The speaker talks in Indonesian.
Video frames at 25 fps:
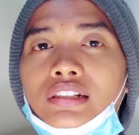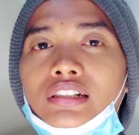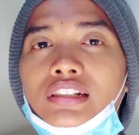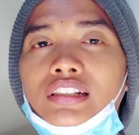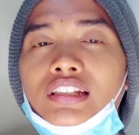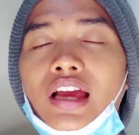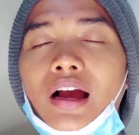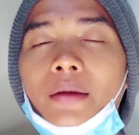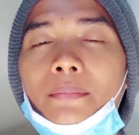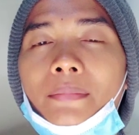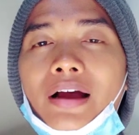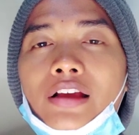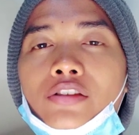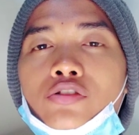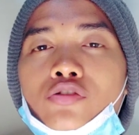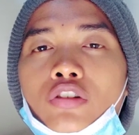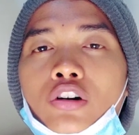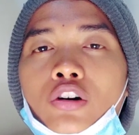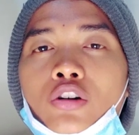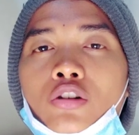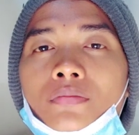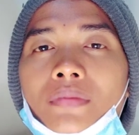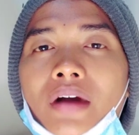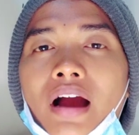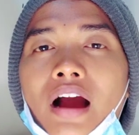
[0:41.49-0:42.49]
dia masuk
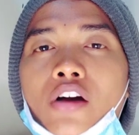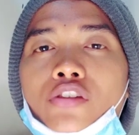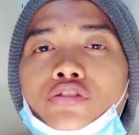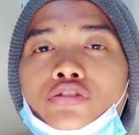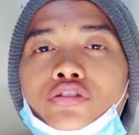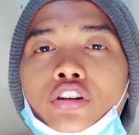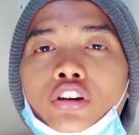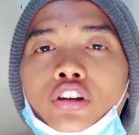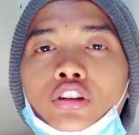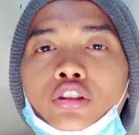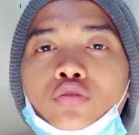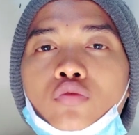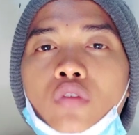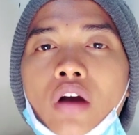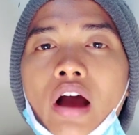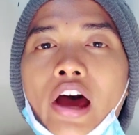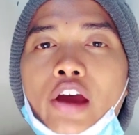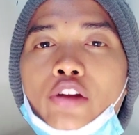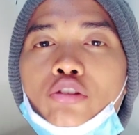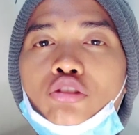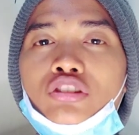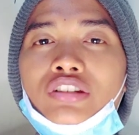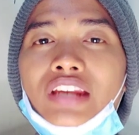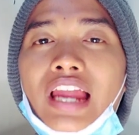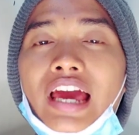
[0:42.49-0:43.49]
ke rumah kosong itu
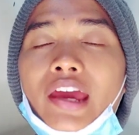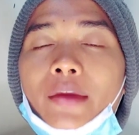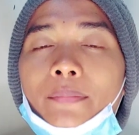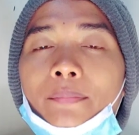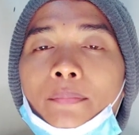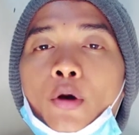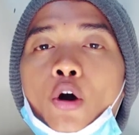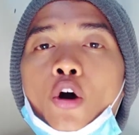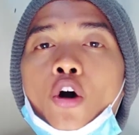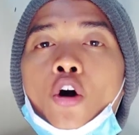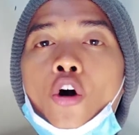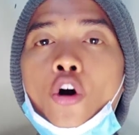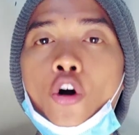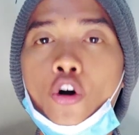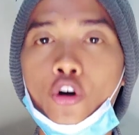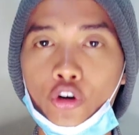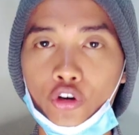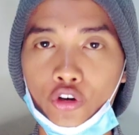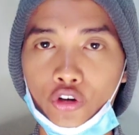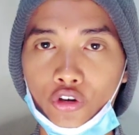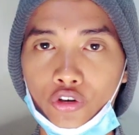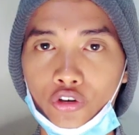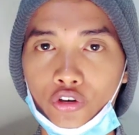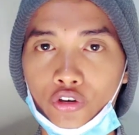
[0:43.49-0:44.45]
harus naik pohon.